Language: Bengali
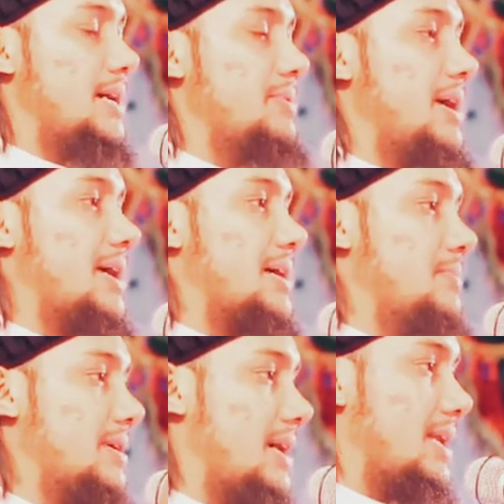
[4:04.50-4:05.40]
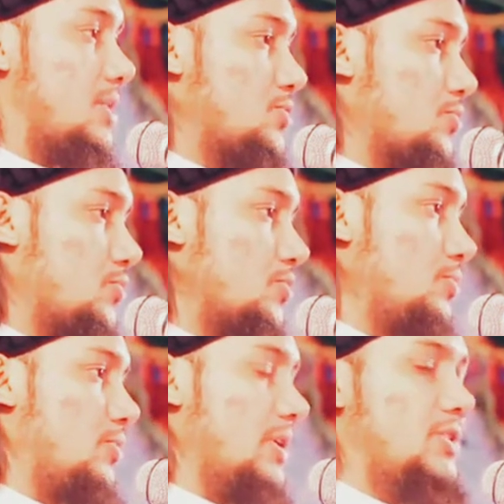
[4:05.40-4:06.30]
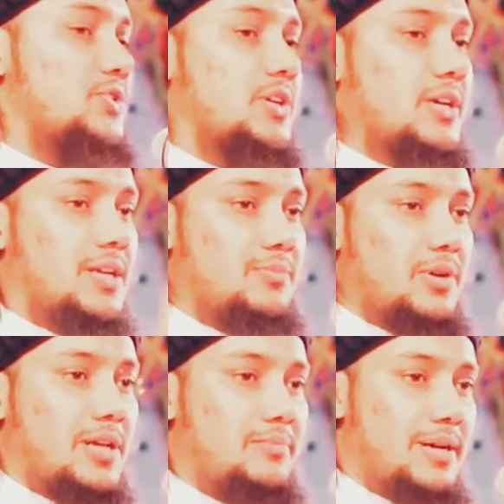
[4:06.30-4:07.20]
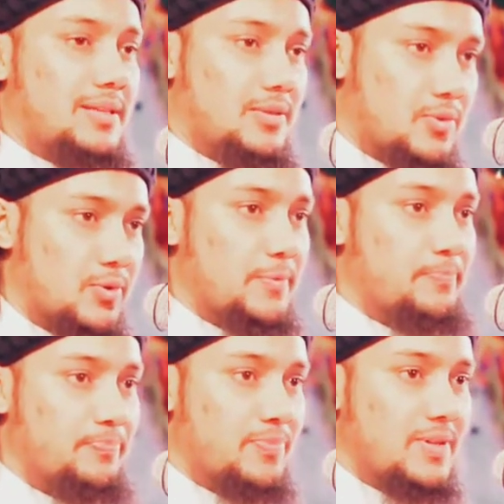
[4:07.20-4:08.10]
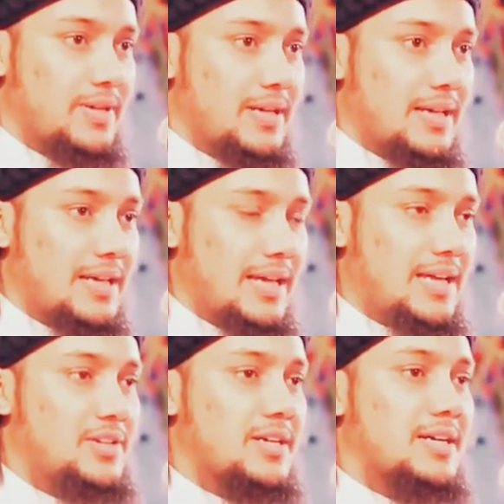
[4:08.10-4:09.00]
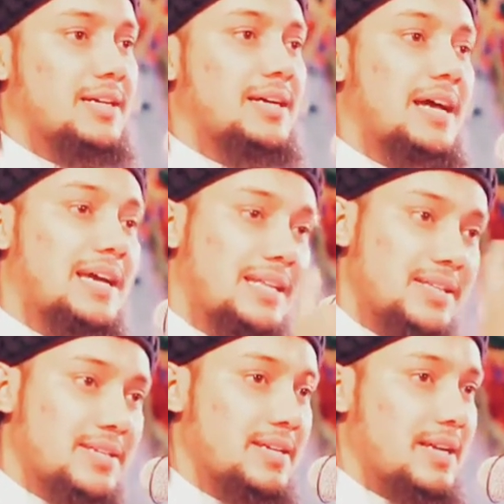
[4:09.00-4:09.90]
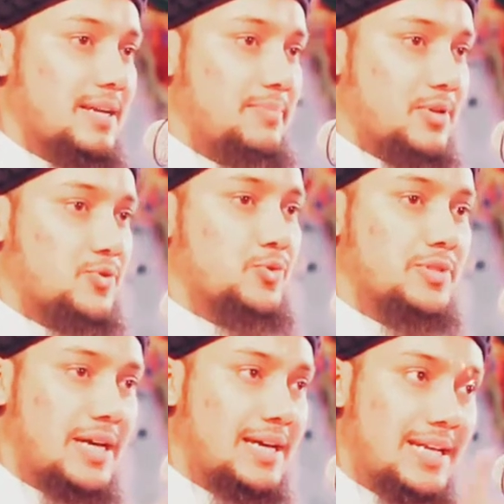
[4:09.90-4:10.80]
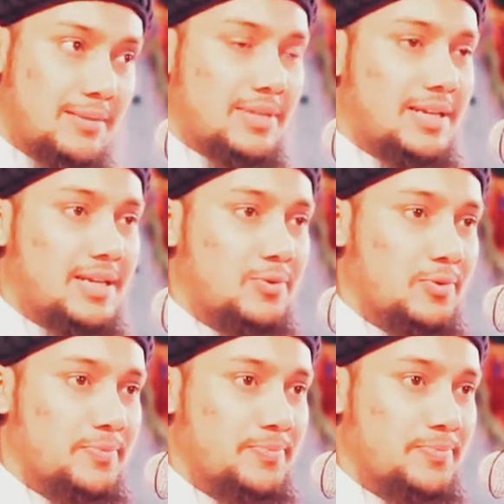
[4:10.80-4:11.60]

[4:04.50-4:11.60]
যে আমি আগামীকাল কিছু করব ইনশাআল্লাহ বলা ব্যতীত এই শিক্ষাটা কাকে দিচ্ছেন আল্লাহ পাক শুধু তাকে না আমাদেরকেও